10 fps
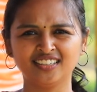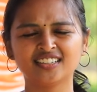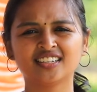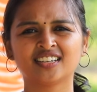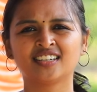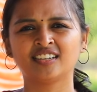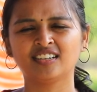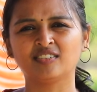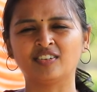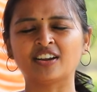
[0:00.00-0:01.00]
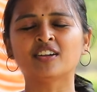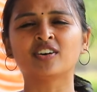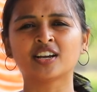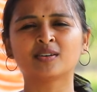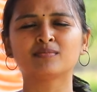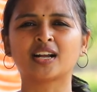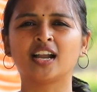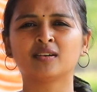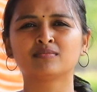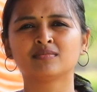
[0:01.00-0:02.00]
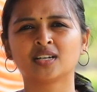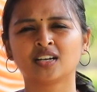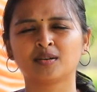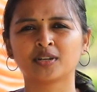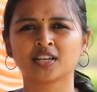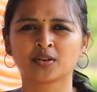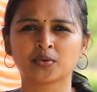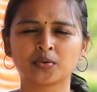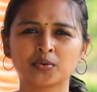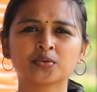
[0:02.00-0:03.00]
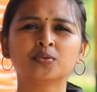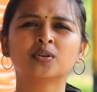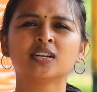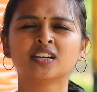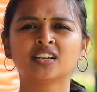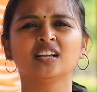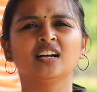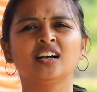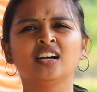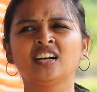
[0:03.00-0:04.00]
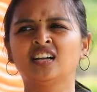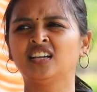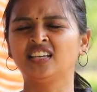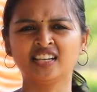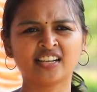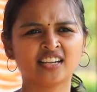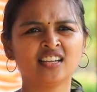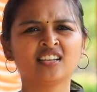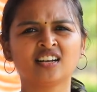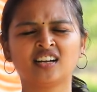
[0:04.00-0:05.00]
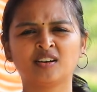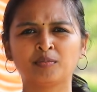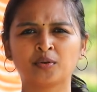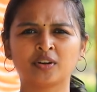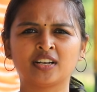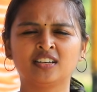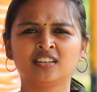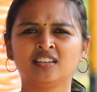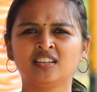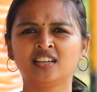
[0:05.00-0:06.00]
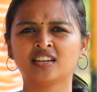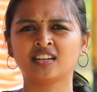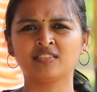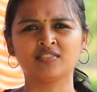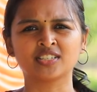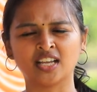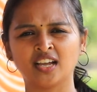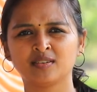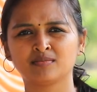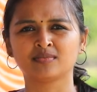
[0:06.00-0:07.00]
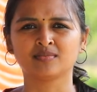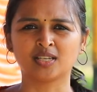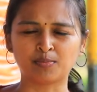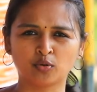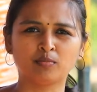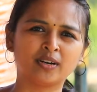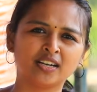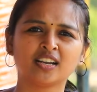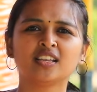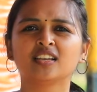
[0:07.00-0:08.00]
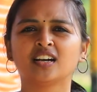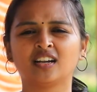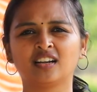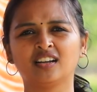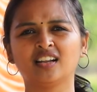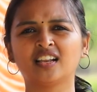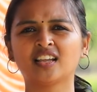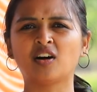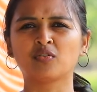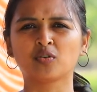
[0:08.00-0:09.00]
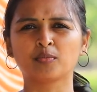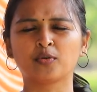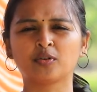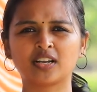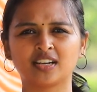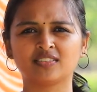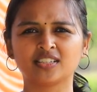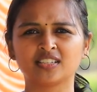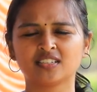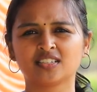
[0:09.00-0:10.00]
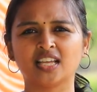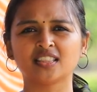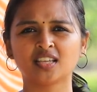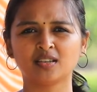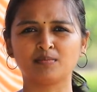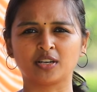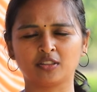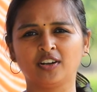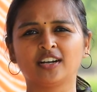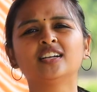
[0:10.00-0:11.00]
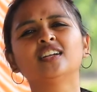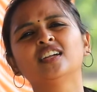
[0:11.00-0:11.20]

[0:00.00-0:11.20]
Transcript: இந்த வருடம் வருடம் களம் அப்படிங்கிற ஒரு குழு இயற்கை பொருட்கள் இயற்கை விவசாயம் சப்போர்ட் பண்ணி நிறைய அவங்களோட பொருட்களை வந்து சந்தைப்படுத்துவாங்க